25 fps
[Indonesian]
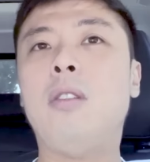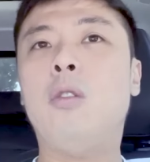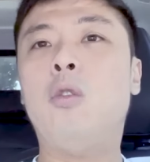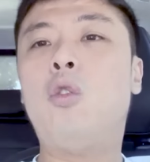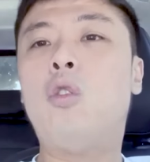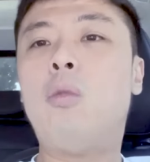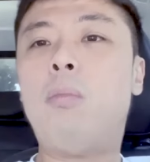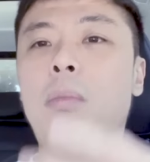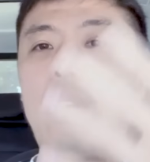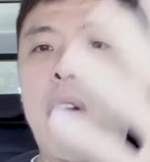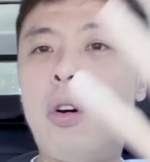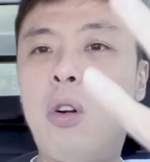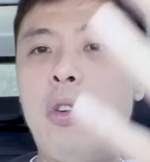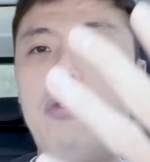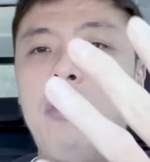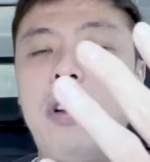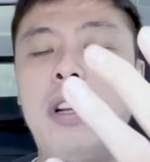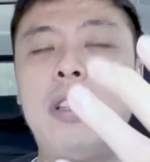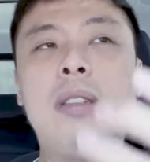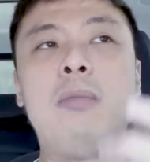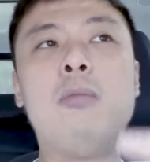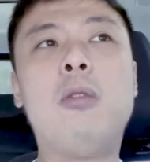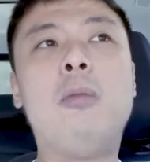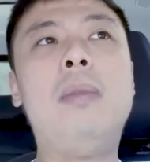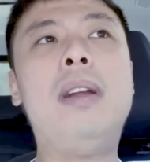untuk
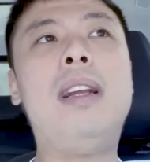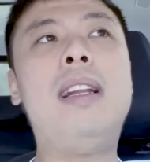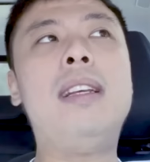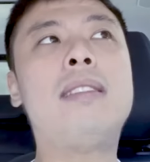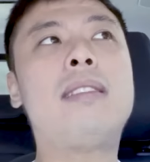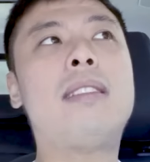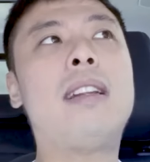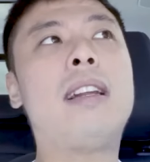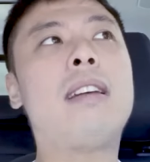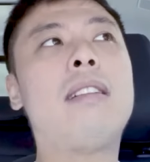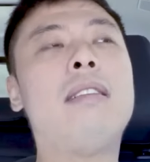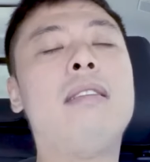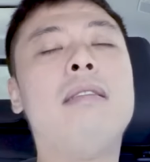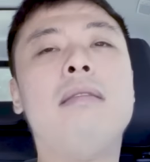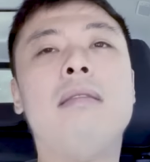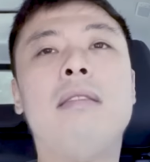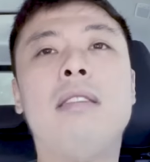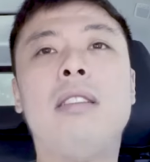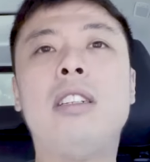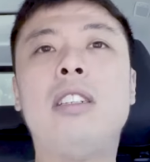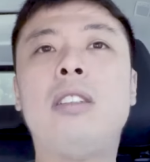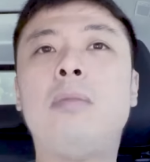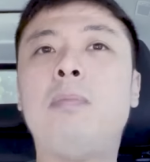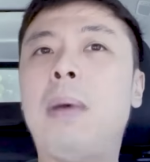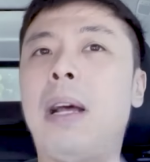mengkonversi mobil listrik
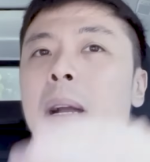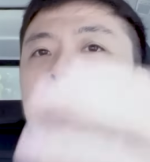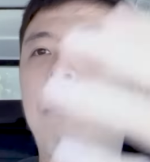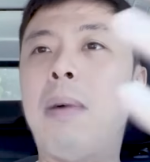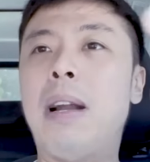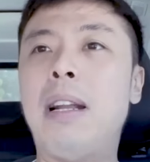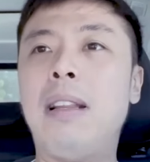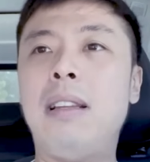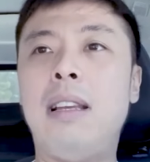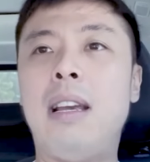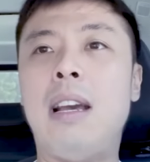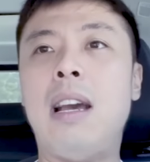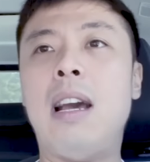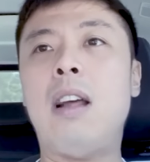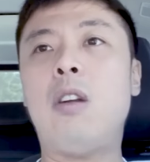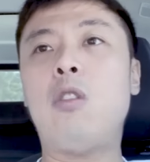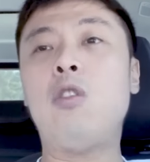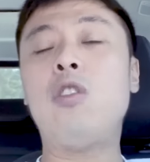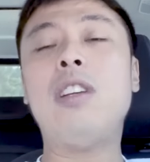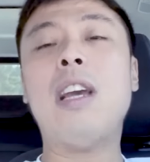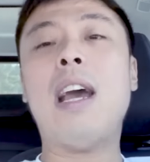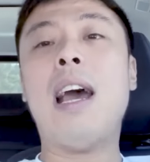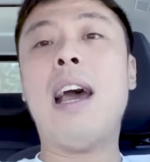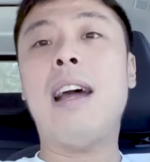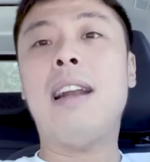spare partnya
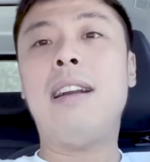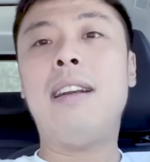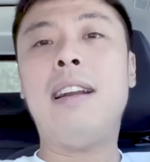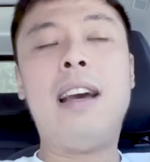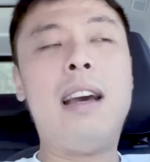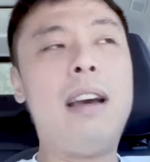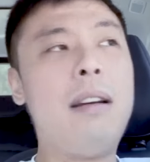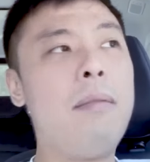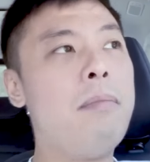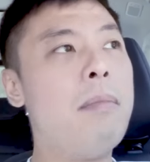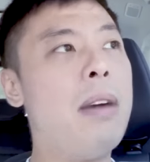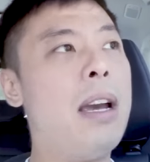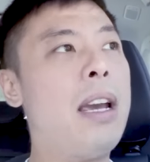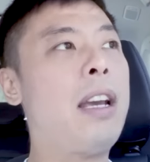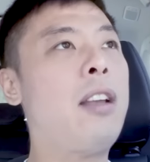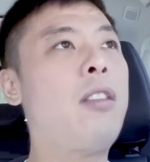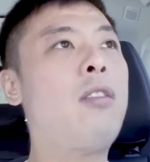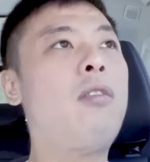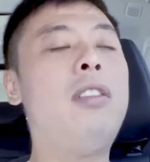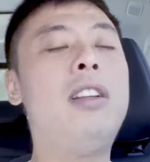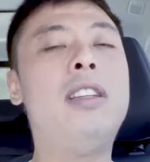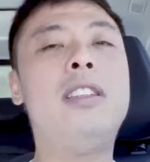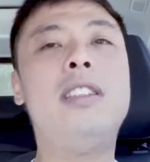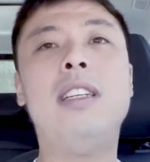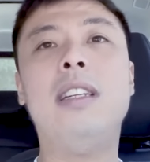harusnya ada baik
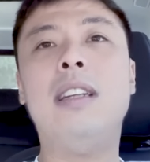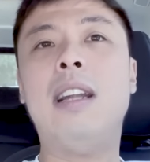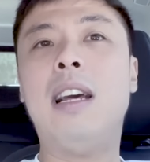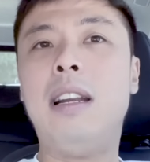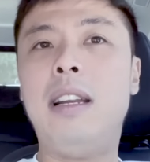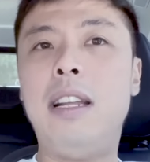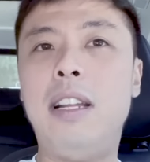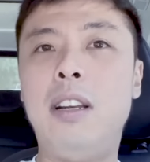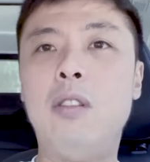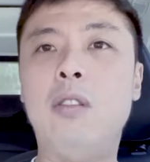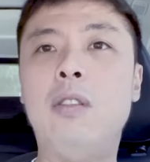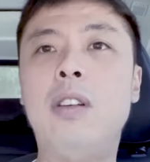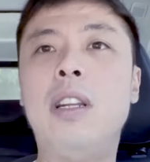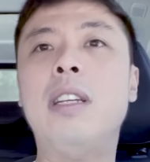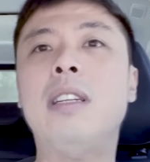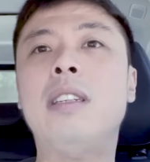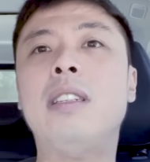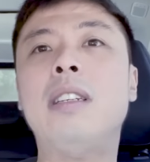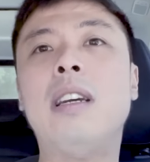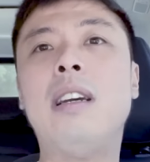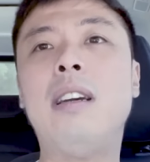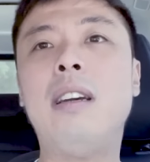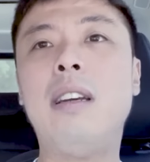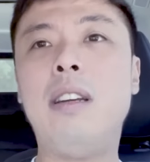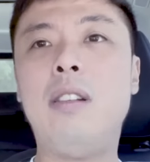itu di Cina di
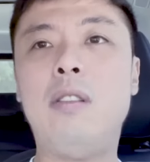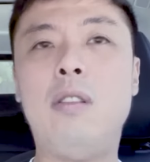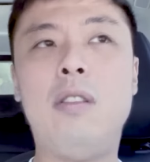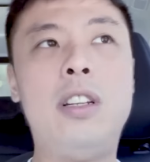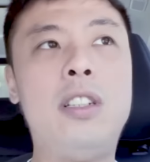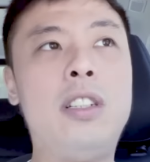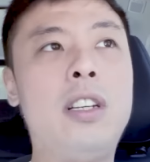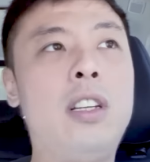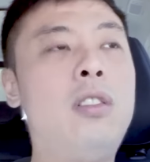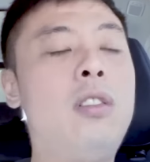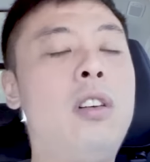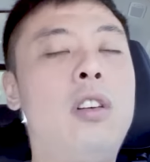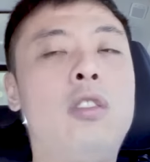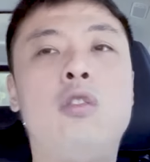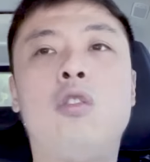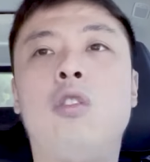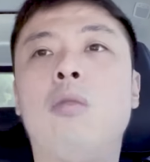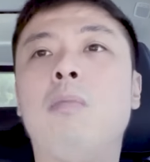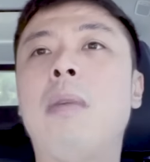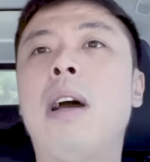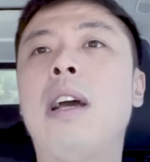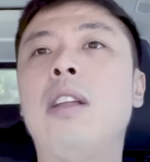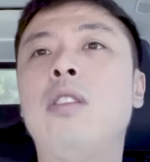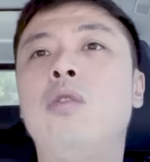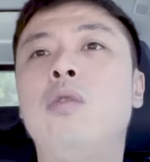Indonesia Indonesia juga
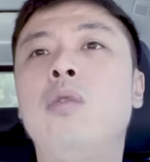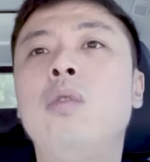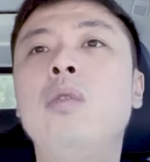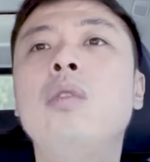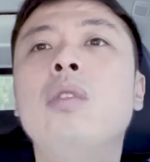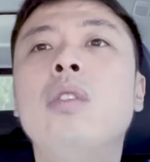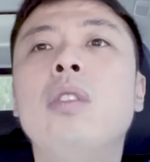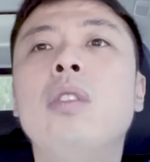cukup maju